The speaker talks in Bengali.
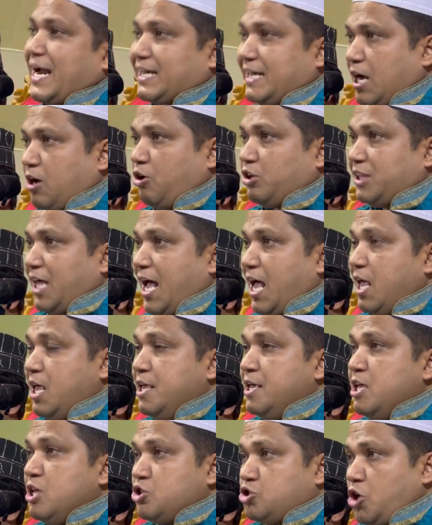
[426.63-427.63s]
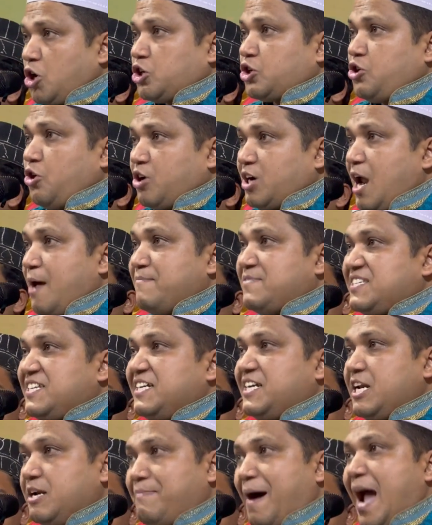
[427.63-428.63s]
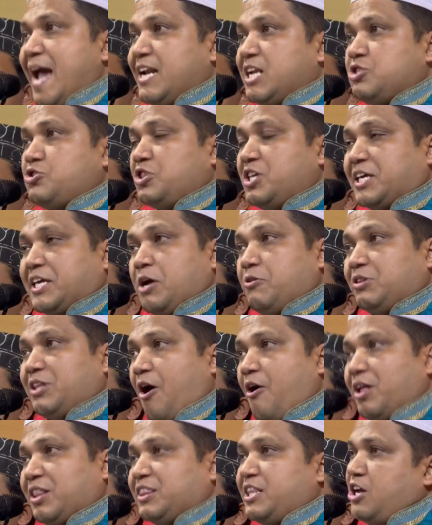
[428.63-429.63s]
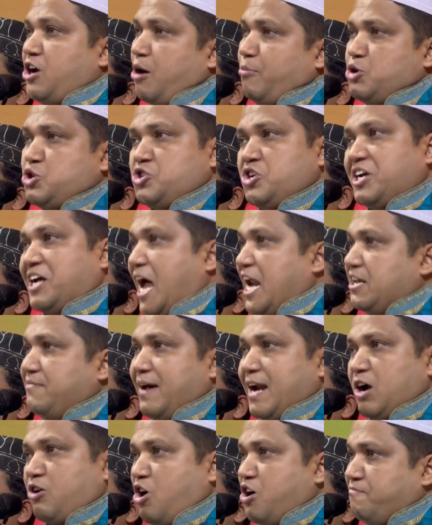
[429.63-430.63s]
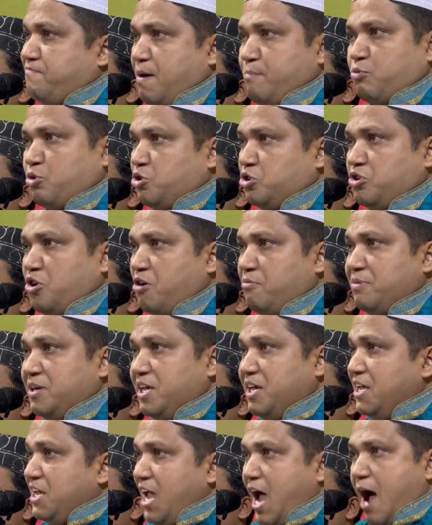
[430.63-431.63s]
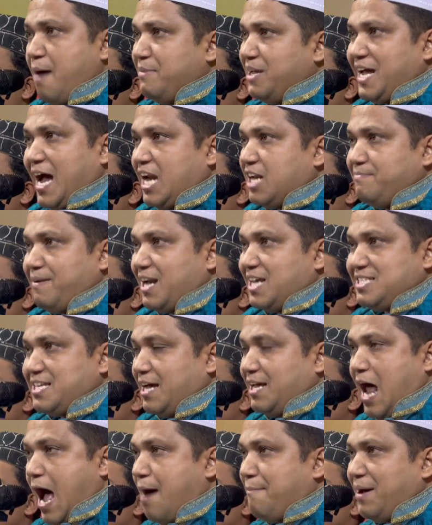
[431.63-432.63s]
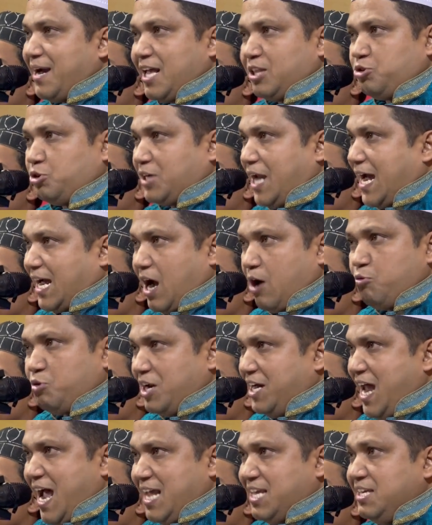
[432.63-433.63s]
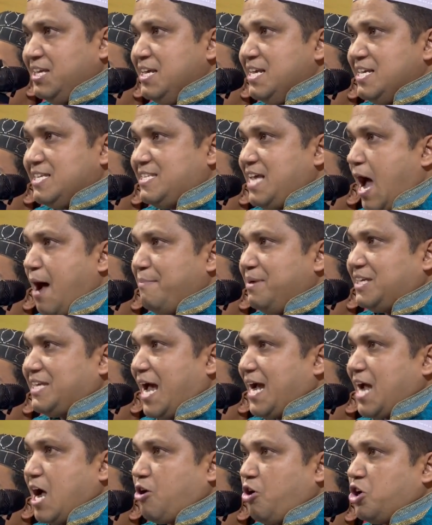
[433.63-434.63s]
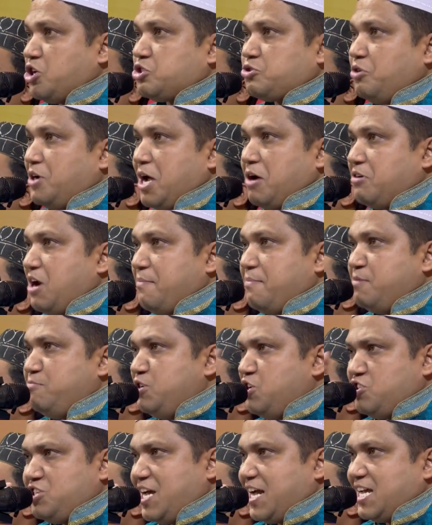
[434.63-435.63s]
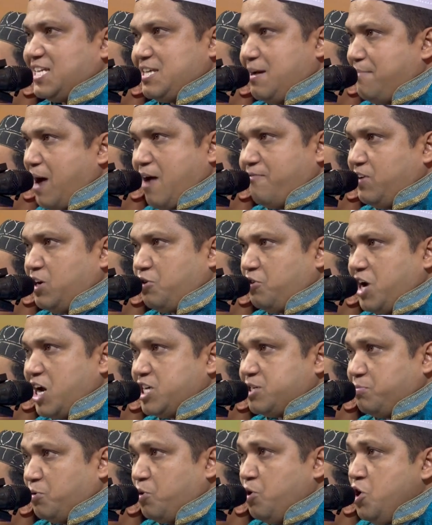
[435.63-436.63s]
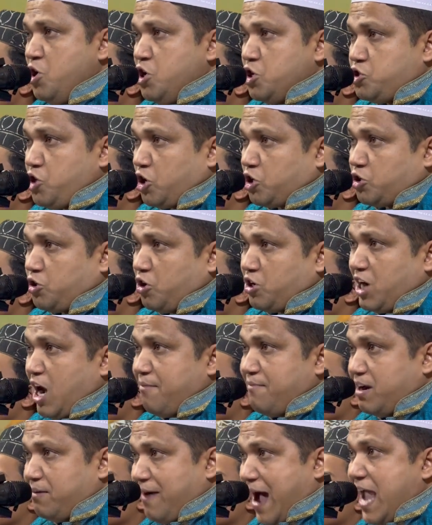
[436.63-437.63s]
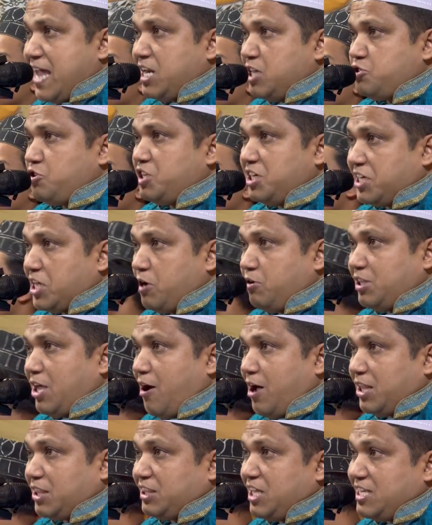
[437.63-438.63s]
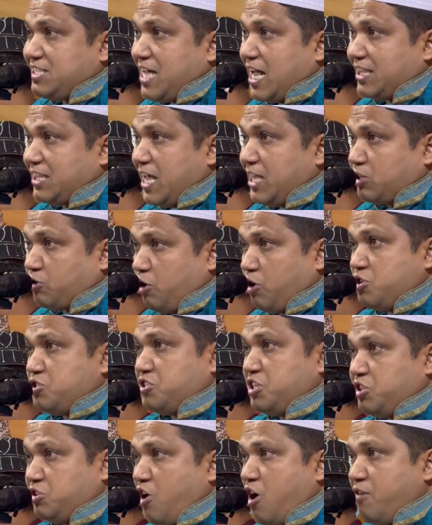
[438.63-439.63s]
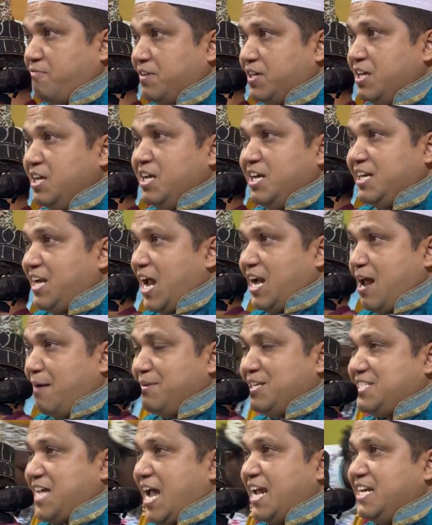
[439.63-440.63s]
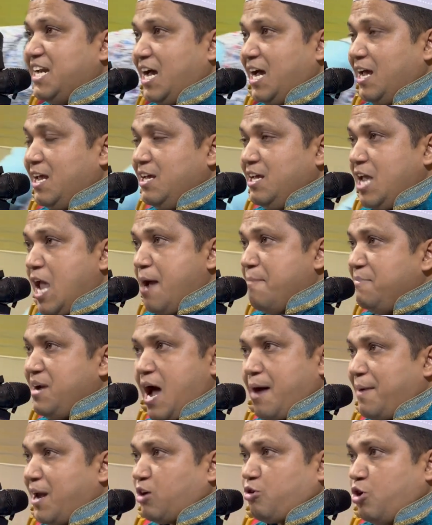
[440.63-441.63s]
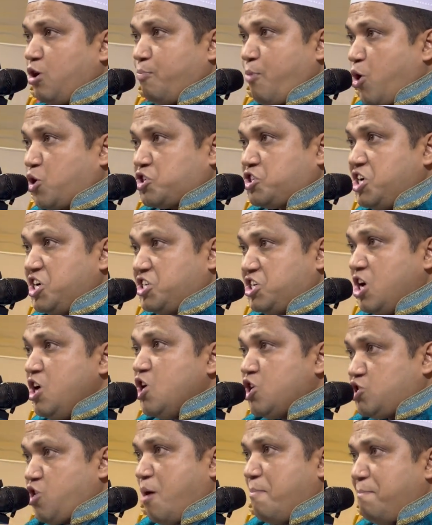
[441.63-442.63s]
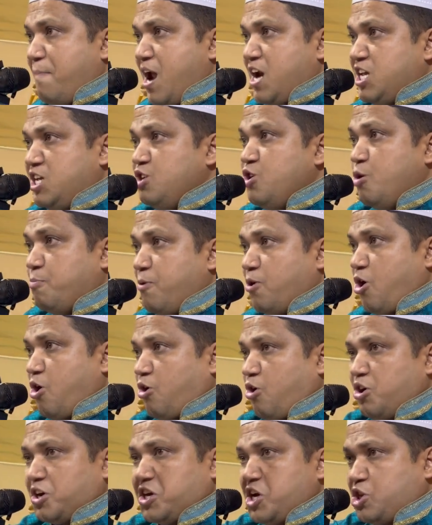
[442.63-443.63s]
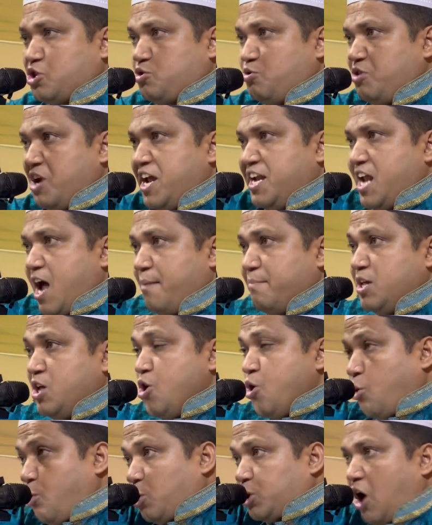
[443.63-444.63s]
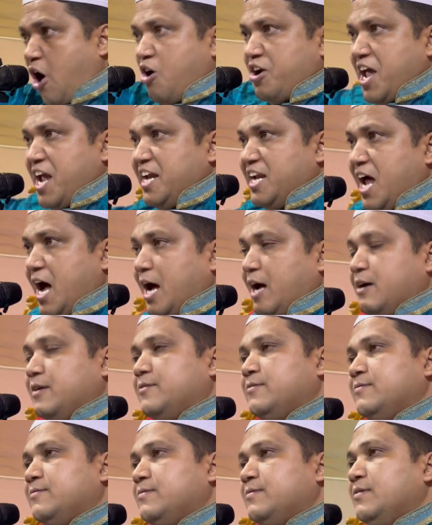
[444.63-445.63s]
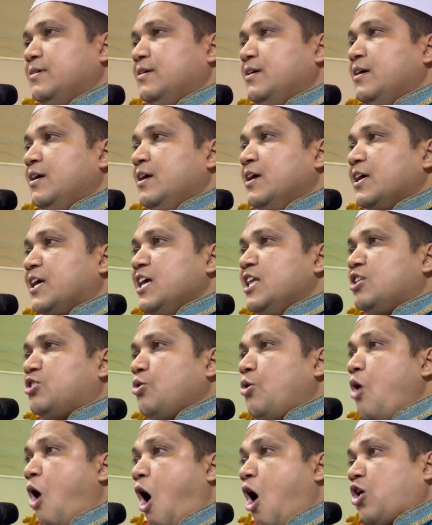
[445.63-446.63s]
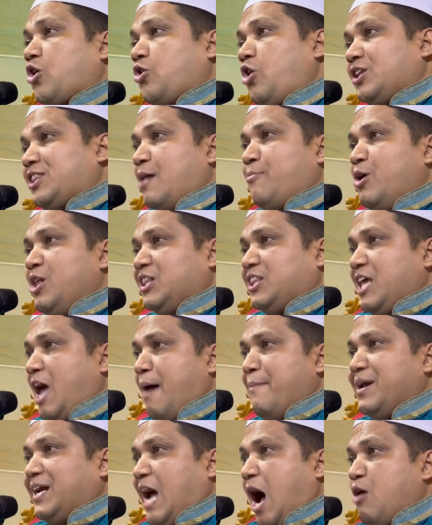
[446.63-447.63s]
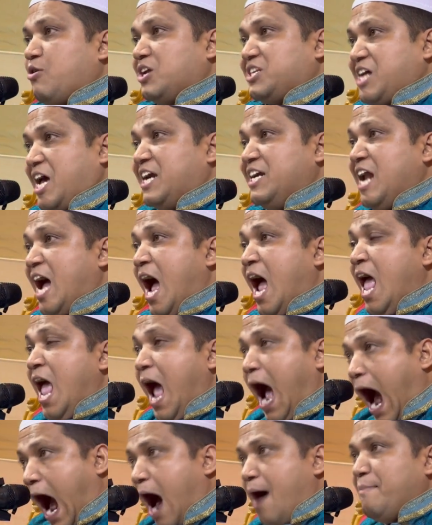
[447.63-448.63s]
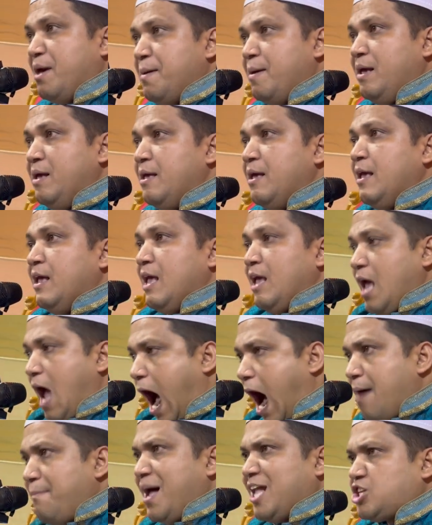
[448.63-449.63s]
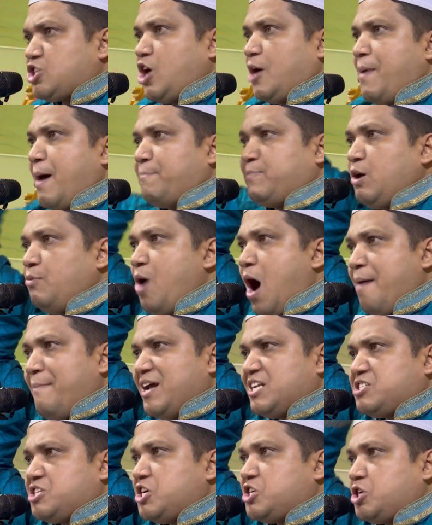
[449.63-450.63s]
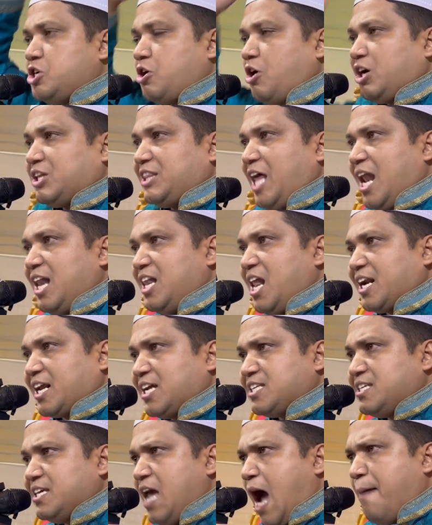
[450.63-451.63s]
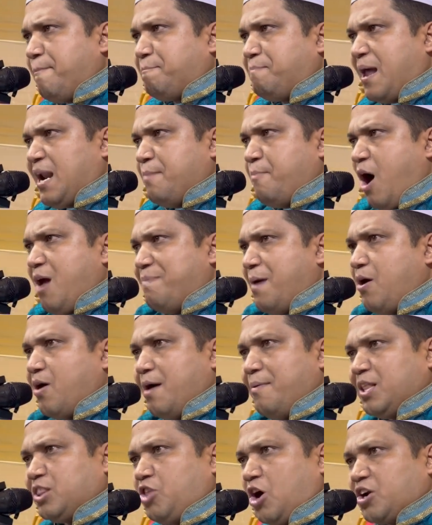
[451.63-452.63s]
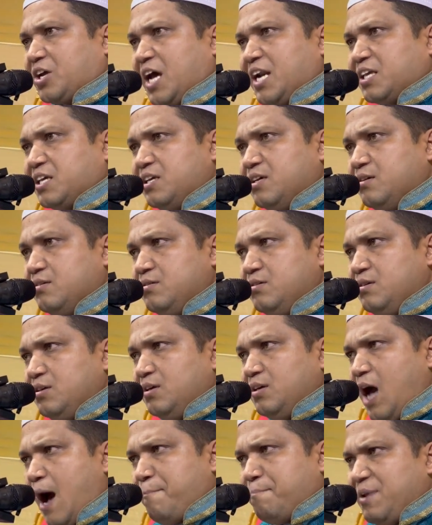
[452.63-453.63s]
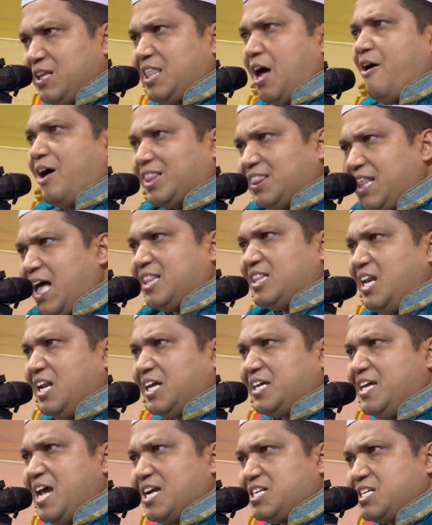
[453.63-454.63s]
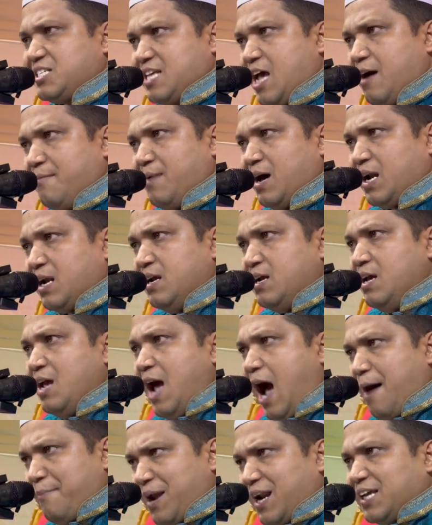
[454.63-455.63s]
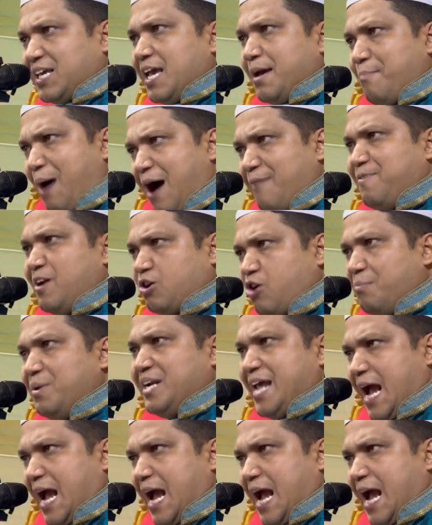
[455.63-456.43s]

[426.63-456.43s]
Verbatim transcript: একটা কথা চট্টগ্রাম সিটির বাইরে যদি কেউ দাওয়াত দেন অবশ্যই গাড়ি ভাড়া কনফার্ম করতে হবে আমি গাড়ি ভাড়া আমার এত টাকা উঠে নাই যে আমি টাকা খরচ করে করে বিভিন্ন জায়গায় যা মাহবিল করে আসবো চট্টগ্রামের বাইরে যদি কেউ দাওয়াত দেয় যাতায়াত খরচ দিতে হবে নাহলে আমি যাই না এমনি আমার কোনো বকশিস সম্মানী উপটকন কিচ্ছু নেই না আমি কোথাও নেই না কিন্তু হক কথা বলতে আমি কাউরে ছাড়ি না আমি আমার জবাব দেবো আমার সৃষ্টিকর্তা আল্লাহর কাছে আপনারা ভয় পাওয়ার আমার দরকার কি আপনি দাওয়াত না দিলে কি আসে যায় আমার আমার কি মাহফিল কমিটি